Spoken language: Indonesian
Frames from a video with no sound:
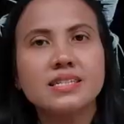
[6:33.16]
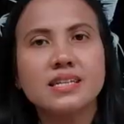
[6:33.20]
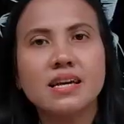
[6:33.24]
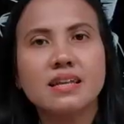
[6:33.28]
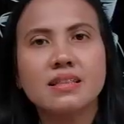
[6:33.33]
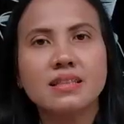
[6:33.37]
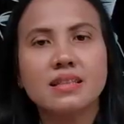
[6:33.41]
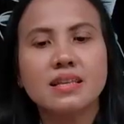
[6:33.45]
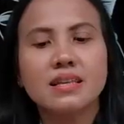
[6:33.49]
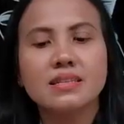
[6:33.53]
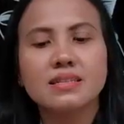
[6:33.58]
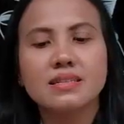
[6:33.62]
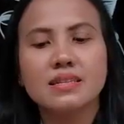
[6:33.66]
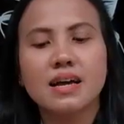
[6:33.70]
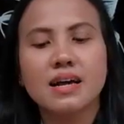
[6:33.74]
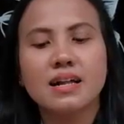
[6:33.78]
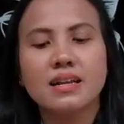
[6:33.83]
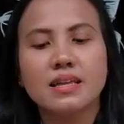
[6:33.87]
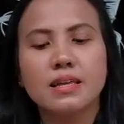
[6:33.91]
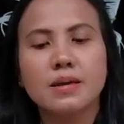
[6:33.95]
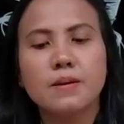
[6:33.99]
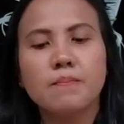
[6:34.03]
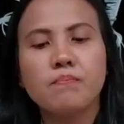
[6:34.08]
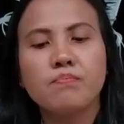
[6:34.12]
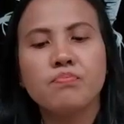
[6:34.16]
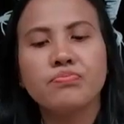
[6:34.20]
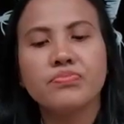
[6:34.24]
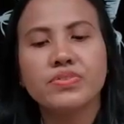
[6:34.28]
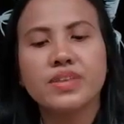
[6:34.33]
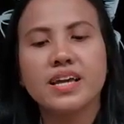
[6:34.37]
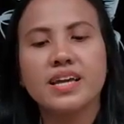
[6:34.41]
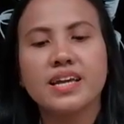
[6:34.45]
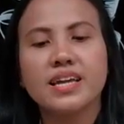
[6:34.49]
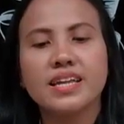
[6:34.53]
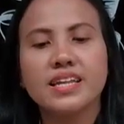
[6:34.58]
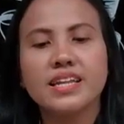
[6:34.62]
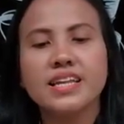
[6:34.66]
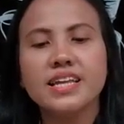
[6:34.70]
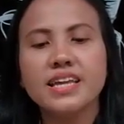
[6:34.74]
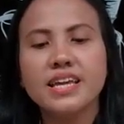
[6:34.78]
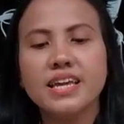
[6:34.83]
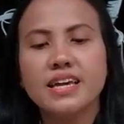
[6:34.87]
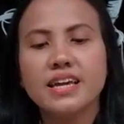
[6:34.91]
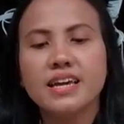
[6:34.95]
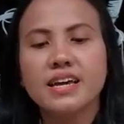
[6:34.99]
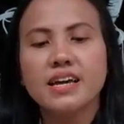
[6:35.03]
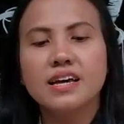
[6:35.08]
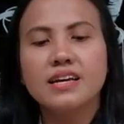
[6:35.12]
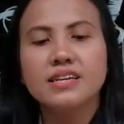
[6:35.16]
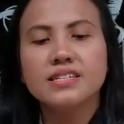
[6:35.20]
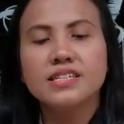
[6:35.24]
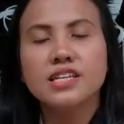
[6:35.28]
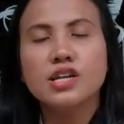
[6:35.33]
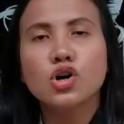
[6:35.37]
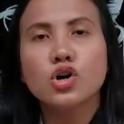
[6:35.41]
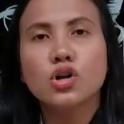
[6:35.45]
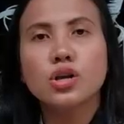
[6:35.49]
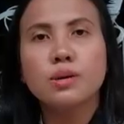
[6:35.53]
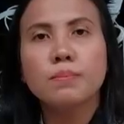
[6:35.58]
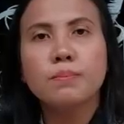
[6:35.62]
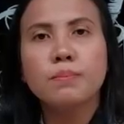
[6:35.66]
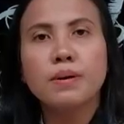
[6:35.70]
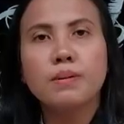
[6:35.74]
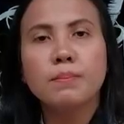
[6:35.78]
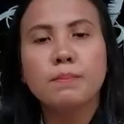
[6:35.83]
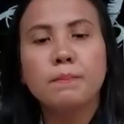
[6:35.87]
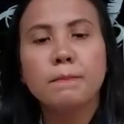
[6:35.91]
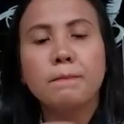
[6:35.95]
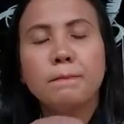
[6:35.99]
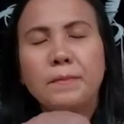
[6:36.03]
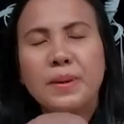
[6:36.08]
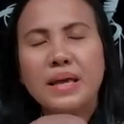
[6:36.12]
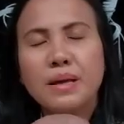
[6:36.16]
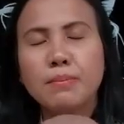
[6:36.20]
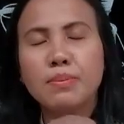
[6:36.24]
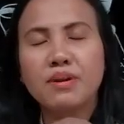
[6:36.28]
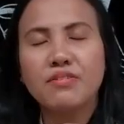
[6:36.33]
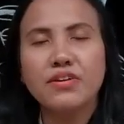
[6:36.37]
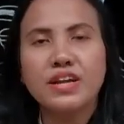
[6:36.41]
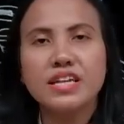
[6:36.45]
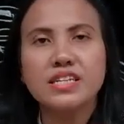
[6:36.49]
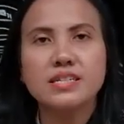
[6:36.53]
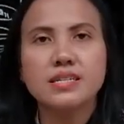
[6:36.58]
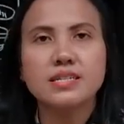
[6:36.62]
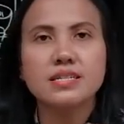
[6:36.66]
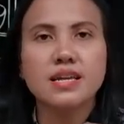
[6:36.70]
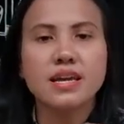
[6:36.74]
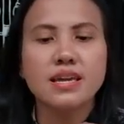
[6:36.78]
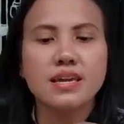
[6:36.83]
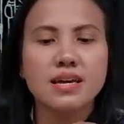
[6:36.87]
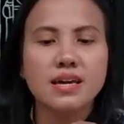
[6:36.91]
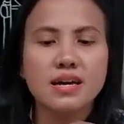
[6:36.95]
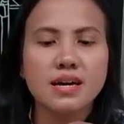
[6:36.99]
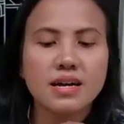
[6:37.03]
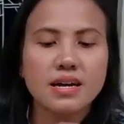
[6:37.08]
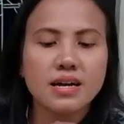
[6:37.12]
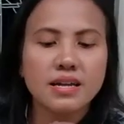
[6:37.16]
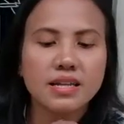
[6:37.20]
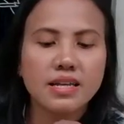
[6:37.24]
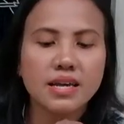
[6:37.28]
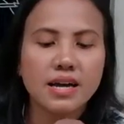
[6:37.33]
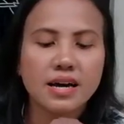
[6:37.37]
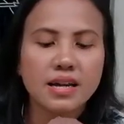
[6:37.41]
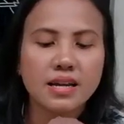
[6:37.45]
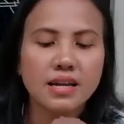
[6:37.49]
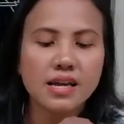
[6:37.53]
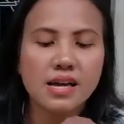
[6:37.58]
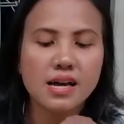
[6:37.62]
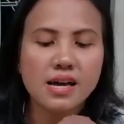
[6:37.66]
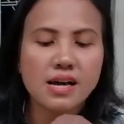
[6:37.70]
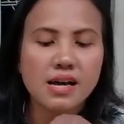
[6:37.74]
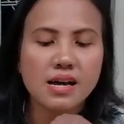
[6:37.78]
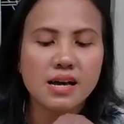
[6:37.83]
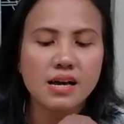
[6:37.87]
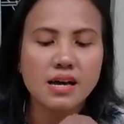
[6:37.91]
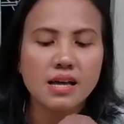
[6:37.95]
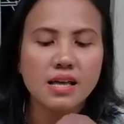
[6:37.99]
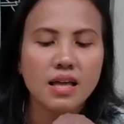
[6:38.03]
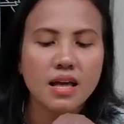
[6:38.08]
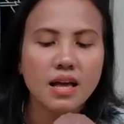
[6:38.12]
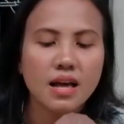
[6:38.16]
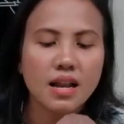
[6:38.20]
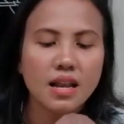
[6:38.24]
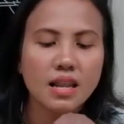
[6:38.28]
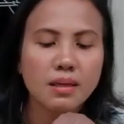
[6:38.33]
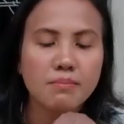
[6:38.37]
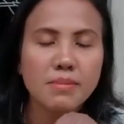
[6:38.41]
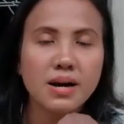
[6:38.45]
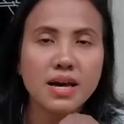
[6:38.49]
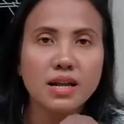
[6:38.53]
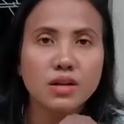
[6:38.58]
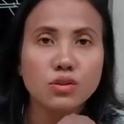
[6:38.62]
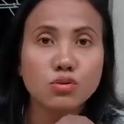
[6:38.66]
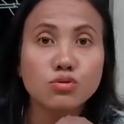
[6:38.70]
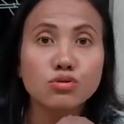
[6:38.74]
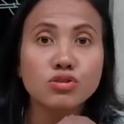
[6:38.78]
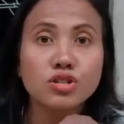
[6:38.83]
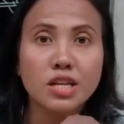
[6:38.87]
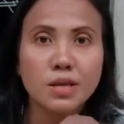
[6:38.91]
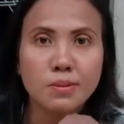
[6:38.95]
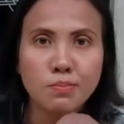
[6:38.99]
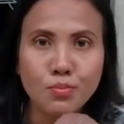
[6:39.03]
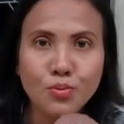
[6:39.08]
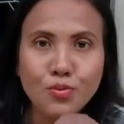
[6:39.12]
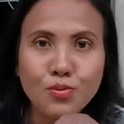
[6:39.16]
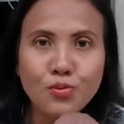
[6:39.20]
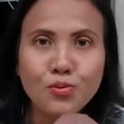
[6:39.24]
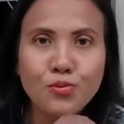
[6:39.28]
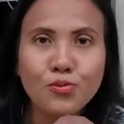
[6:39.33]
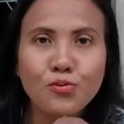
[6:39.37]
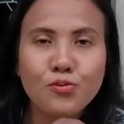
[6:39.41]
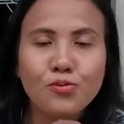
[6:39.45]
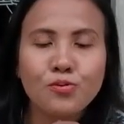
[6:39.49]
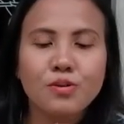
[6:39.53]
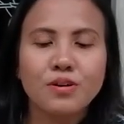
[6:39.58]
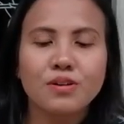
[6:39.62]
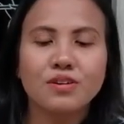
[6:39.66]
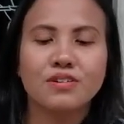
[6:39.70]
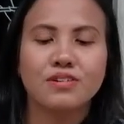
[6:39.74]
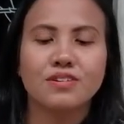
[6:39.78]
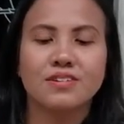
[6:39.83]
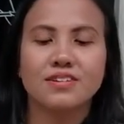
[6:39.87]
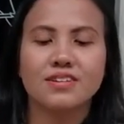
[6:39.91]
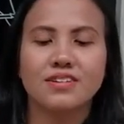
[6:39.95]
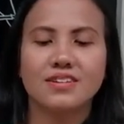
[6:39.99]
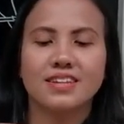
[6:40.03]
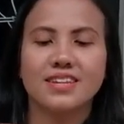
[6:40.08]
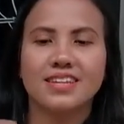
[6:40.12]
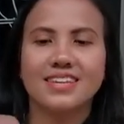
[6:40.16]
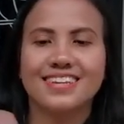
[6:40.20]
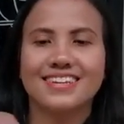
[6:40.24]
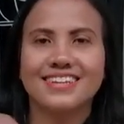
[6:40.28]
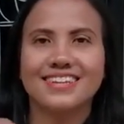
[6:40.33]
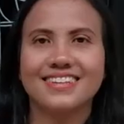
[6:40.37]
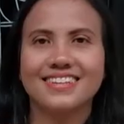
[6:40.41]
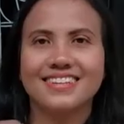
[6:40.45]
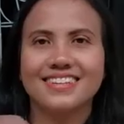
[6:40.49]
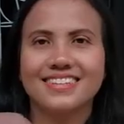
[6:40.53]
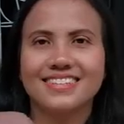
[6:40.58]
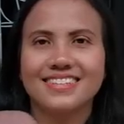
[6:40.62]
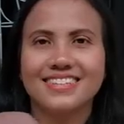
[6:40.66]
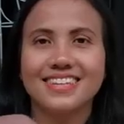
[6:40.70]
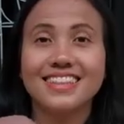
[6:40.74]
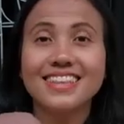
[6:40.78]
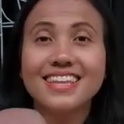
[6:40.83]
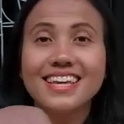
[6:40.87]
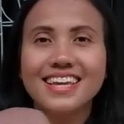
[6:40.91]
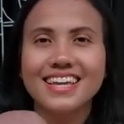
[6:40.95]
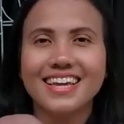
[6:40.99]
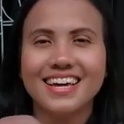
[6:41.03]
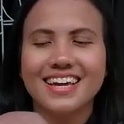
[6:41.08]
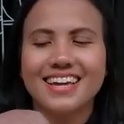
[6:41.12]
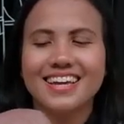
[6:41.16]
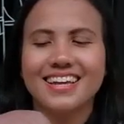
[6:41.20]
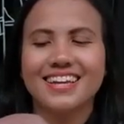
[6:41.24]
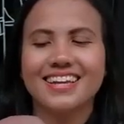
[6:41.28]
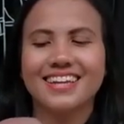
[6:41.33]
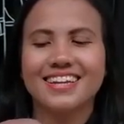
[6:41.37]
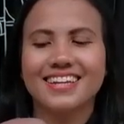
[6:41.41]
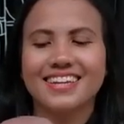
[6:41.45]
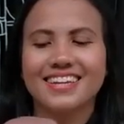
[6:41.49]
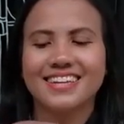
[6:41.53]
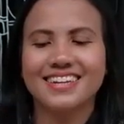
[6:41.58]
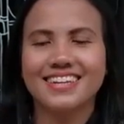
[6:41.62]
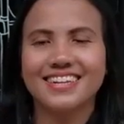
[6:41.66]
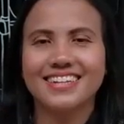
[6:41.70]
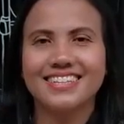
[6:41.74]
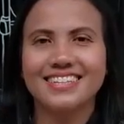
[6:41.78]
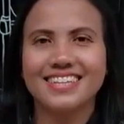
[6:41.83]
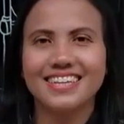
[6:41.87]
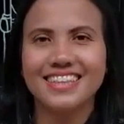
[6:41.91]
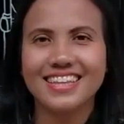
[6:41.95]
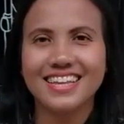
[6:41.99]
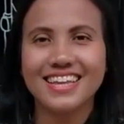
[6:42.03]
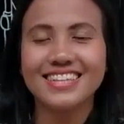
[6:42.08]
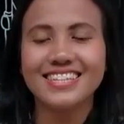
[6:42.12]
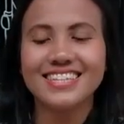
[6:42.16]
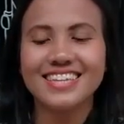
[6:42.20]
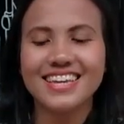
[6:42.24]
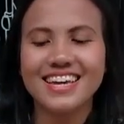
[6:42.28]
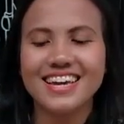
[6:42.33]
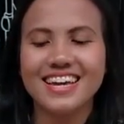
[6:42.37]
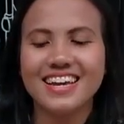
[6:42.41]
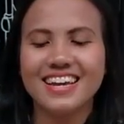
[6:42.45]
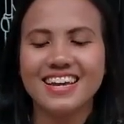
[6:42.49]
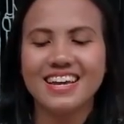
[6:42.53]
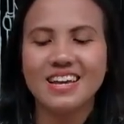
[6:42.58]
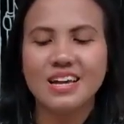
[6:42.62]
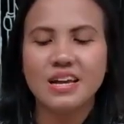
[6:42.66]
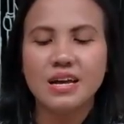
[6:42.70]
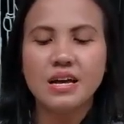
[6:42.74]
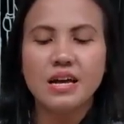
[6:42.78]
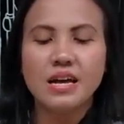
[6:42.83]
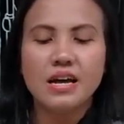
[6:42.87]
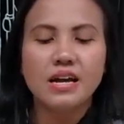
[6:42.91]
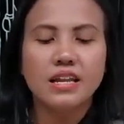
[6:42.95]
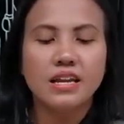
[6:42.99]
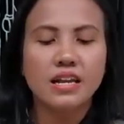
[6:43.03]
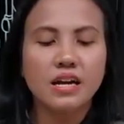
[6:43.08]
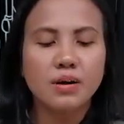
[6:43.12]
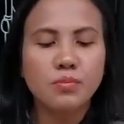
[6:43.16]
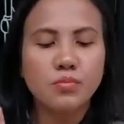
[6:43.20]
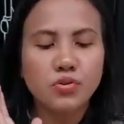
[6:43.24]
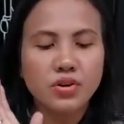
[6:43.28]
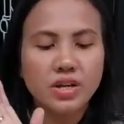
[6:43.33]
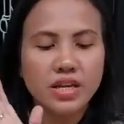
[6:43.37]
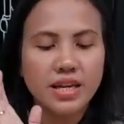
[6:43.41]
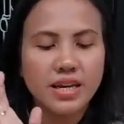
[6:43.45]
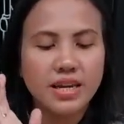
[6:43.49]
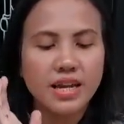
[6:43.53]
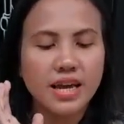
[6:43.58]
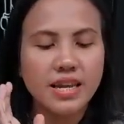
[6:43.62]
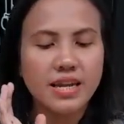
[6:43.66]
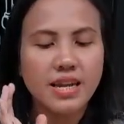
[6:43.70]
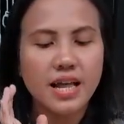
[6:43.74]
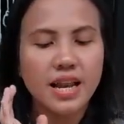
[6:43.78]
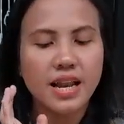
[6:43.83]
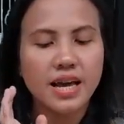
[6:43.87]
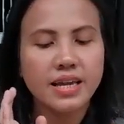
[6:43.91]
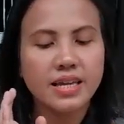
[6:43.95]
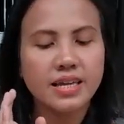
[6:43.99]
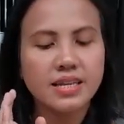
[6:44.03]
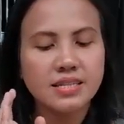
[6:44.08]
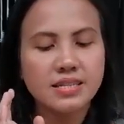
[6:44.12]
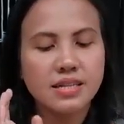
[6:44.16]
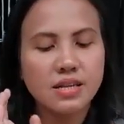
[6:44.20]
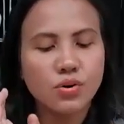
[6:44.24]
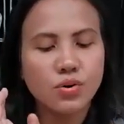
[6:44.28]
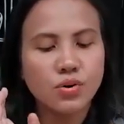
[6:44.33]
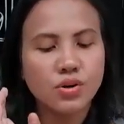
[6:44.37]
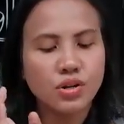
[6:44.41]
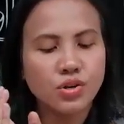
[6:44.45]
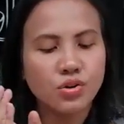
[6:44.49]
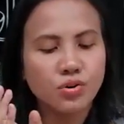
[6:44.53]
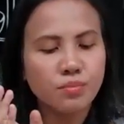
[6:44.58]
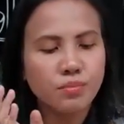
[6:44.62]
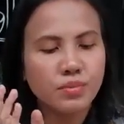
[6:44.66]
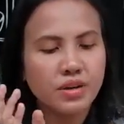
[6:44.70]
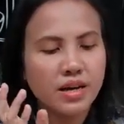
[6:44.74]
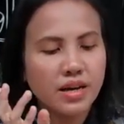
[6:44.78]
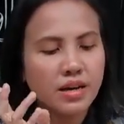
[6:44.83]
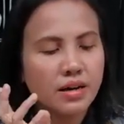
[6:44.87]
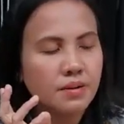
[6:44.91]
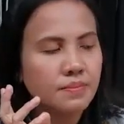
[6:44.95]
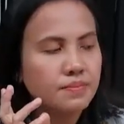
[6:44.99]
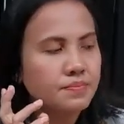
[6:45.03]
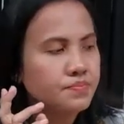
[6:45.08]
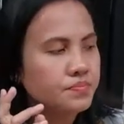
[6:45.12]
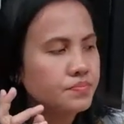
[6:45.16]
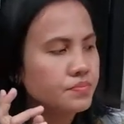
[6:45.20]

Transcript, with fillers: yang cantik sekali nah ini singonim per pink perfection saya di harga 500 ribu cantik nggak? cantik aja ya. Nah kemudian ada lagi singonium yang